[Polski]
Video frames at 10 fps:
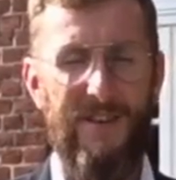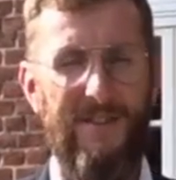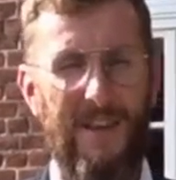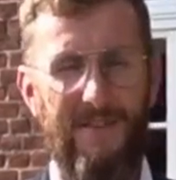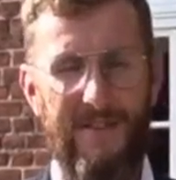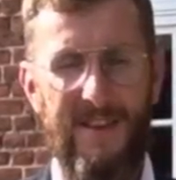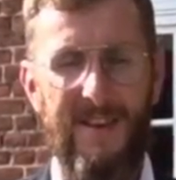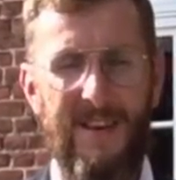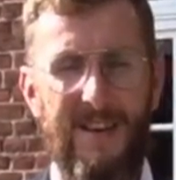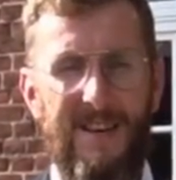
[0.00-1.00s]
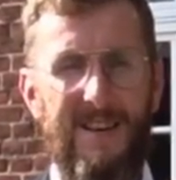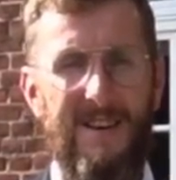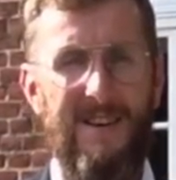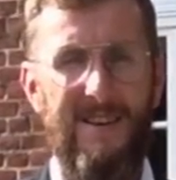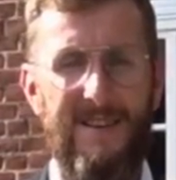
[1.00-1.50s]
się w tej chwili
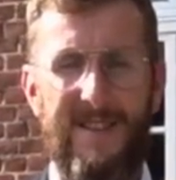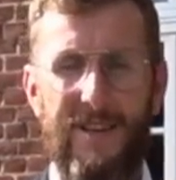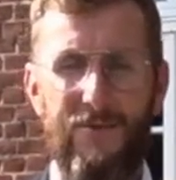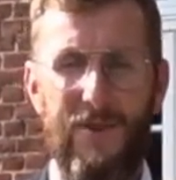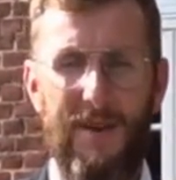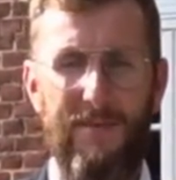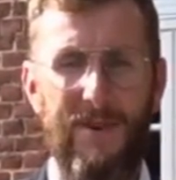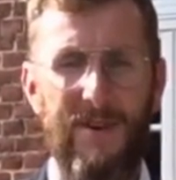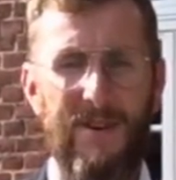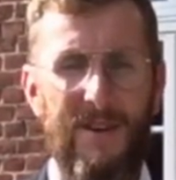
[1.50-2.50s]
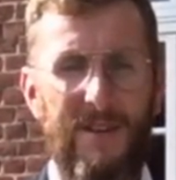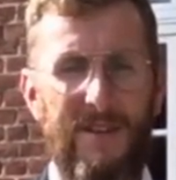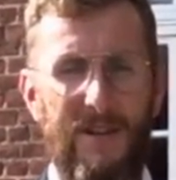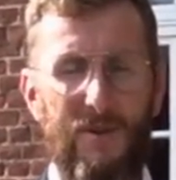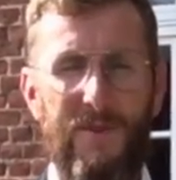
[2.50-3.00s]
znajdujemy.
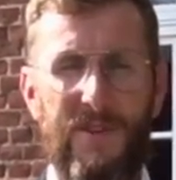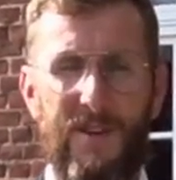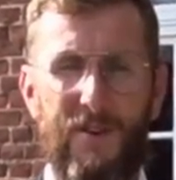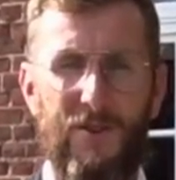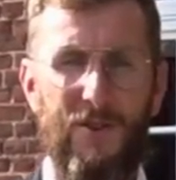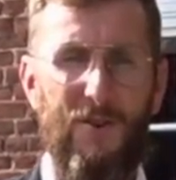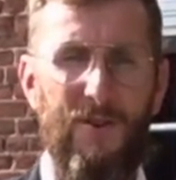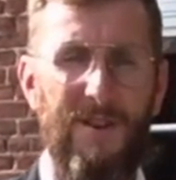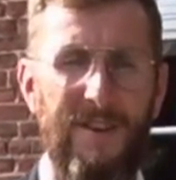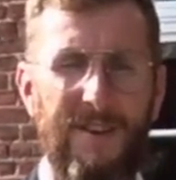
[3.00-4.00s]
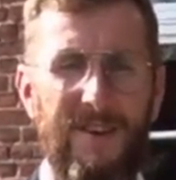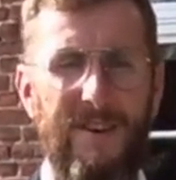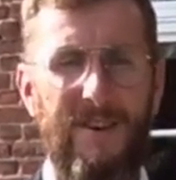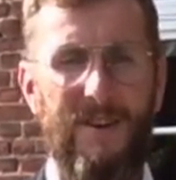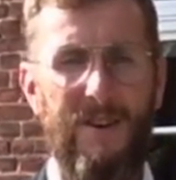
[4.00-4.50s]
Niech to będzie rok
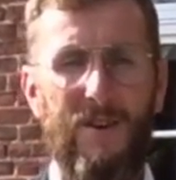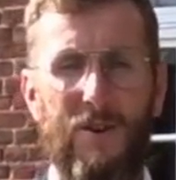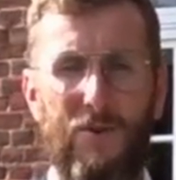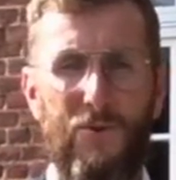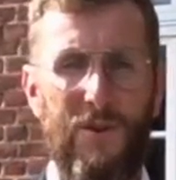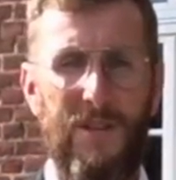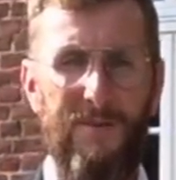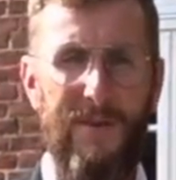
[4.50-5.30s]
szkolny, który nie